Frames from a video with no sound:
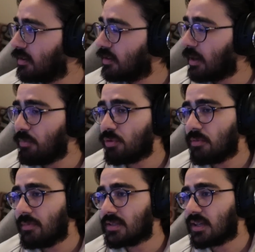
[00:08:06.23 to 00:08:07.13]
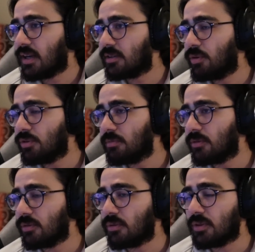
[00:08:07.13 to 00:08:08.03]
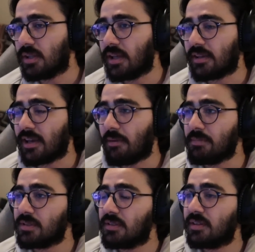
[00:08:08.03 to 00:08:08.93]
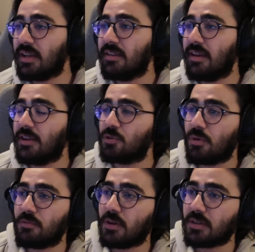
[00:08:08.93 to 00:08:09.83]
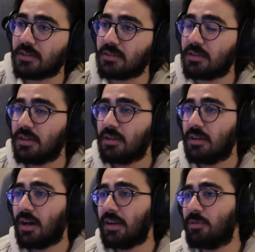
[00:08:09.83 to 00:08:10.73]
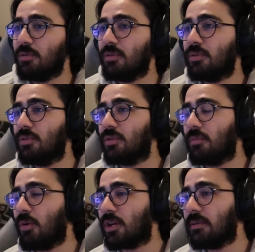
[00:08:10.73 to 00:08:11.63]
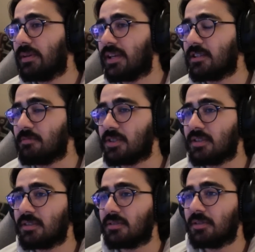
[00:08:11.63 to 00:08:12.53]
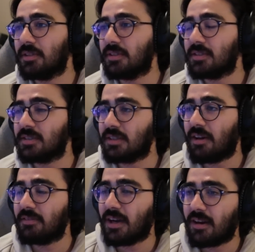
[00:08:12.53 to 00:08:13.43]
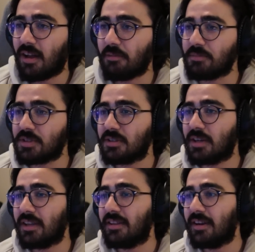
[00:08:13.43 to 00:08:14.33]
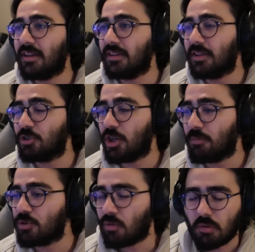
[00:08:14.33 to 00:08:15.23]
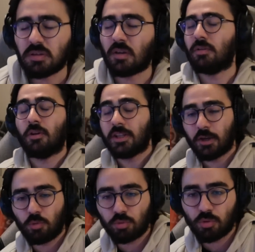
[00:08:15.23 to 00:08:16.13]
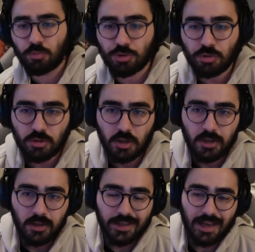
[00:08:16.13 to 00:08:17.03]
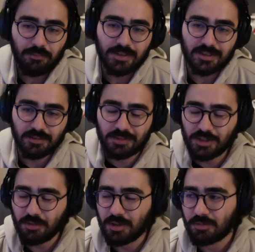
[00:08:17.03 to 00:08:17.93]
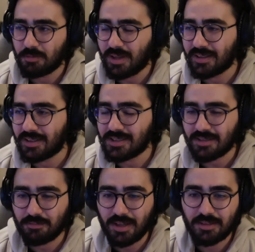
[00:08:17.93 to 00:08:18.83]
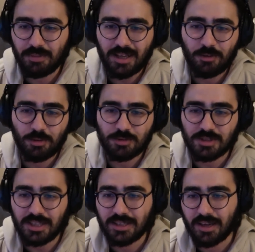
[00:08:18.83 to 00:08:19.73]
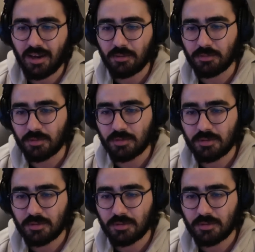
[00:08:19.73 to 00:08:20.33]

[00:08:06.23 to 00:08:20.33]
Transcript: Ya bugün mesela kötü bir günü gününe denk gelmiştir. RDR çok fanıdır. Hani gün, günü bok gibi geçmiştir. E, sınavdan kalmıştır. RDR'yi de şey yapınca diye kudurmuştur. Gelmiştir bir şey ama Bu banlanacak ban, ban konusu değil ki abi bu.